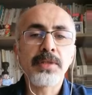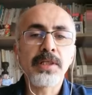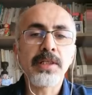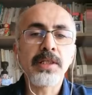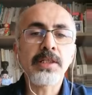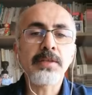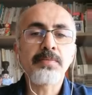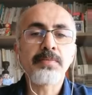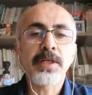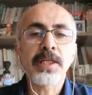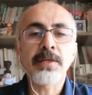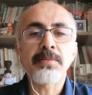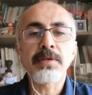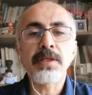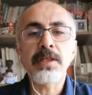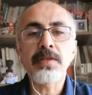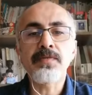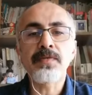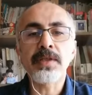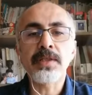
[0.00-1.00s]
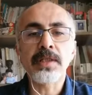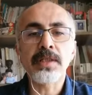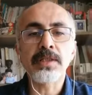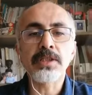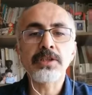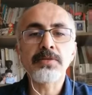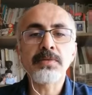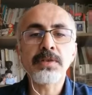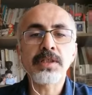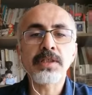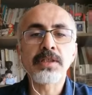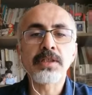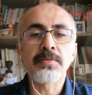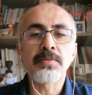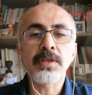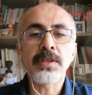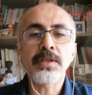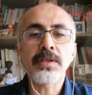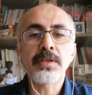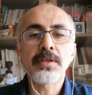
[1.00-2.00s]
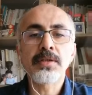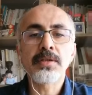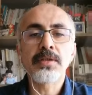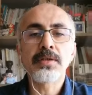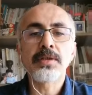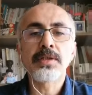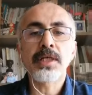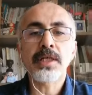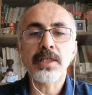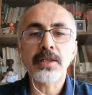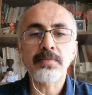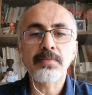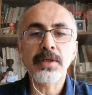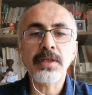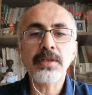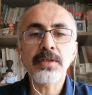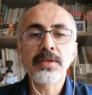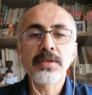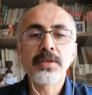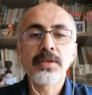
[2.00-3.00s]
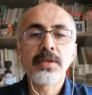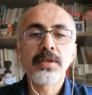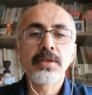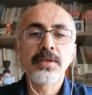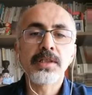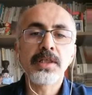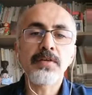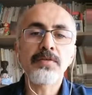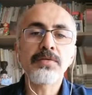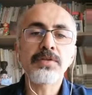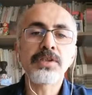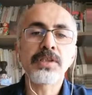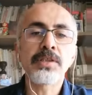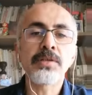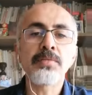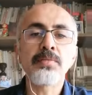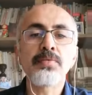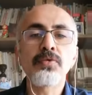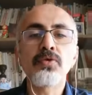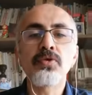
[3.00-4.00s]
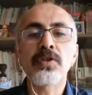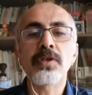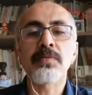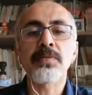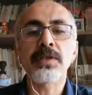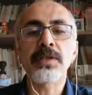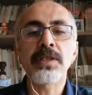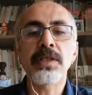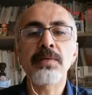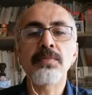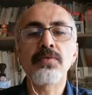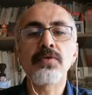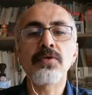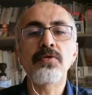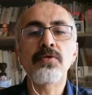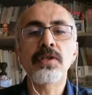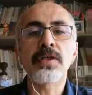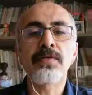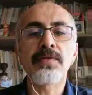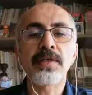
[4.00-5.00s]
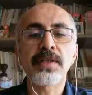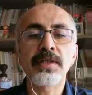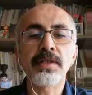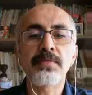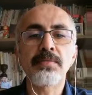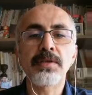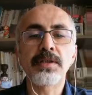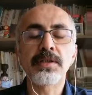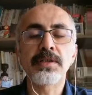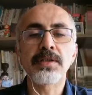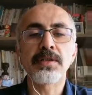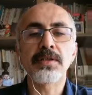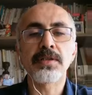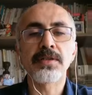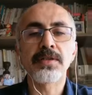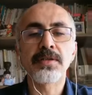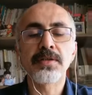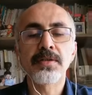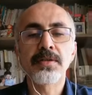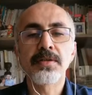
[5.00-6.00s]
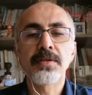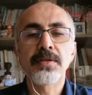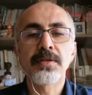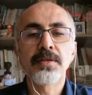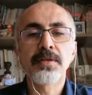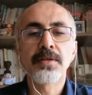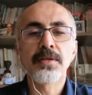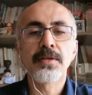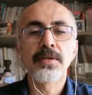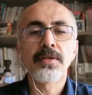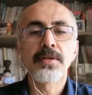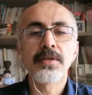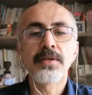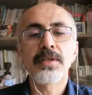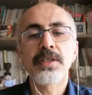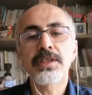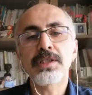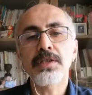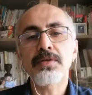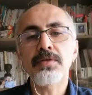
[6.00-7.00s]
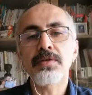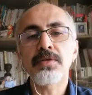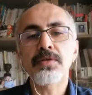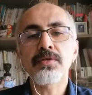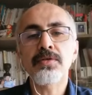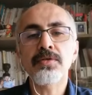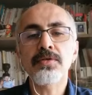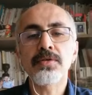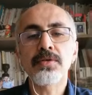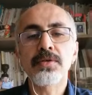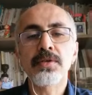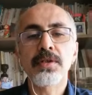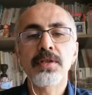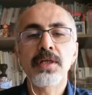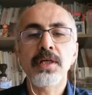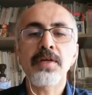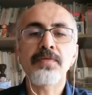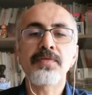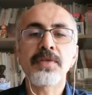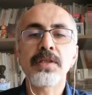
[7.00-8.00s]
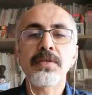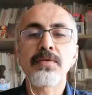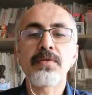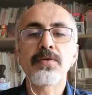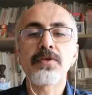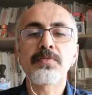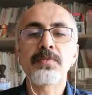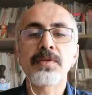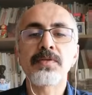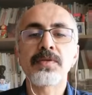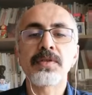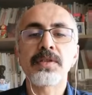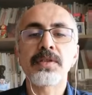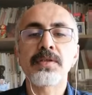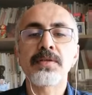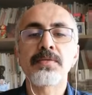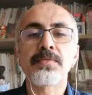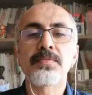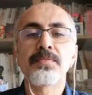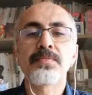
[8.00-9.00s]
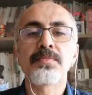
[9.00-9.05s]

birlik, beraberlik ve dayanışma getirmek, yaratmak devrimcilerin bu dönemdeki en büyük görevlerinden birisidir. Teşekkür ediyoruz. Haftaya görüşmek üzere.